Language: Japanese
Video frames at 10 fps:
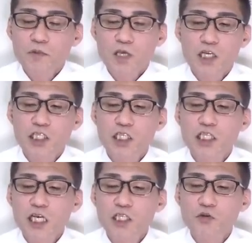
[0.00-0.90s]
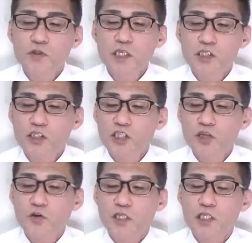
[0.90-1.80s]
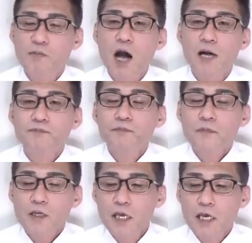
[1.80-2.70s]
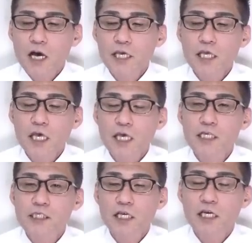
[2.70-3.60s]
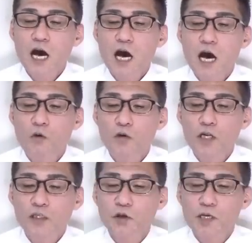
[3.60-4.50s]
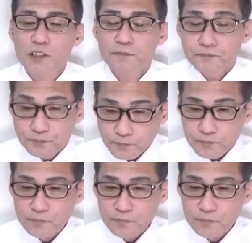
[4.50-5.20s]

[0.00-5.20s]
え自治体直接事業だったらば、会計検査院が行っております。